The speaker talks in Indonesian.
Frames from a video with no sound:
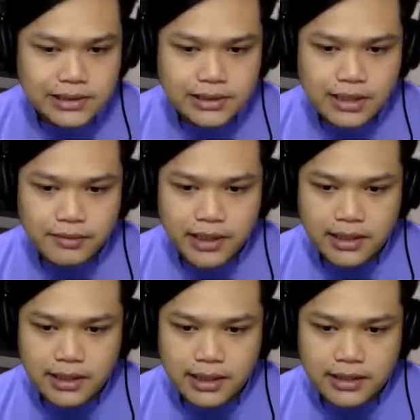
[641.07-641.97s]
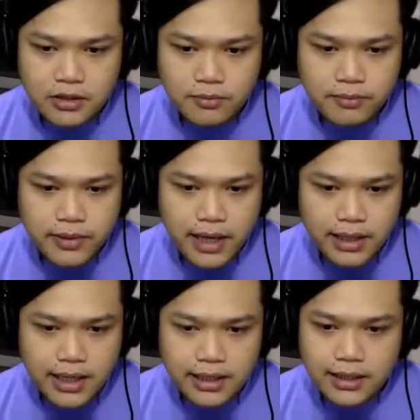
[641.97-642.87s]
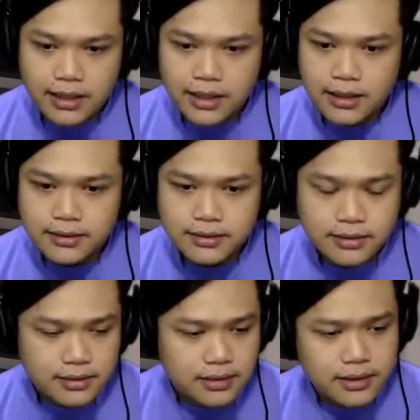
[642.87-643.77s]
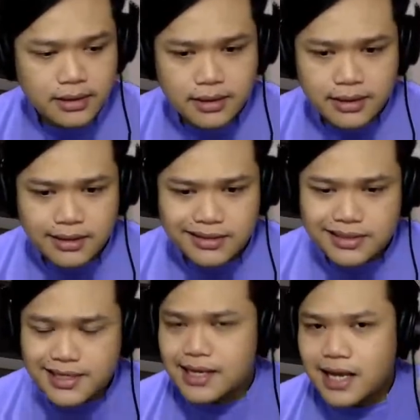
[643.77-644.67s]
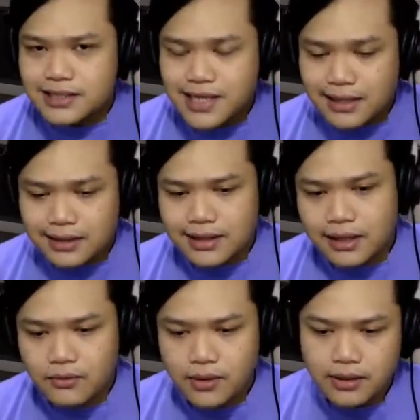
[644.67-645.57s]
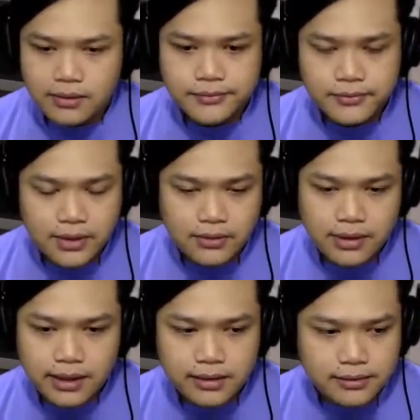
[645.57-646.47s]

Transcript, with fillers: Ya beginilah hidup hari-hari ini ya. Jaga kesehatan woi waduh hack